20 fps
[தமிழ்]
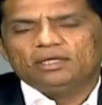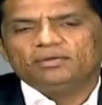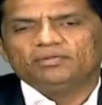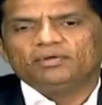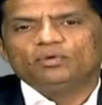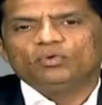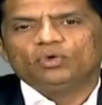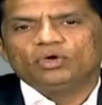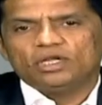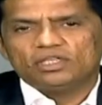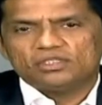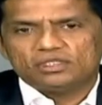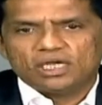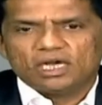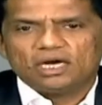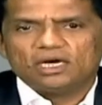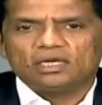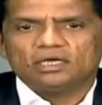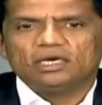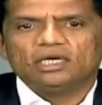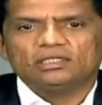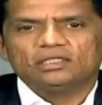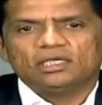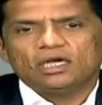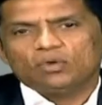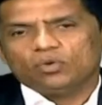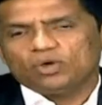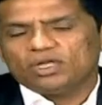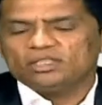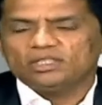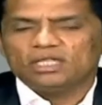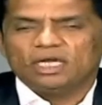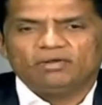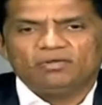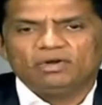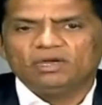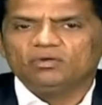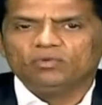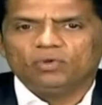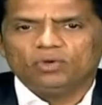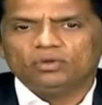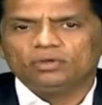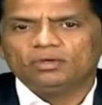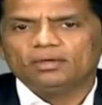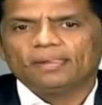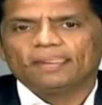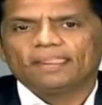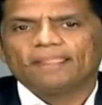ஈவன் ஒரு ரெஸ்டாரண்ட்டை நடத்தினா கூட இந்த லெவலுக்கு வரும்